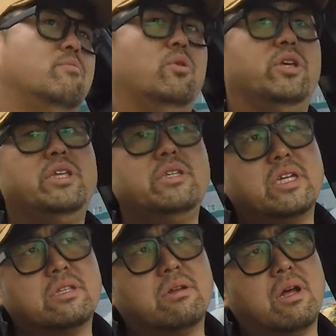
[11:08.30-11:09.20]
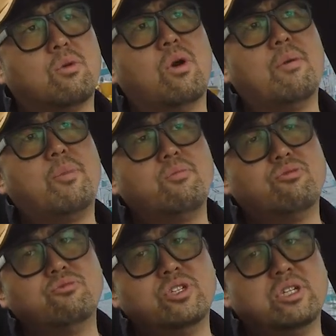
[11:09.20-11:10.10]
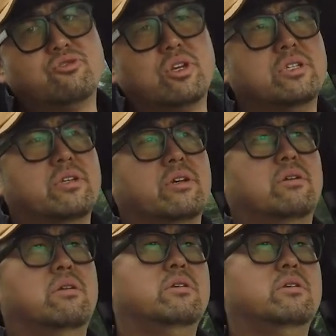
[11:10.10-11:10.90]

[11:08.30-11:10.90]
뭐 인젝터나 고압 펌프 문제일 수가 있어요.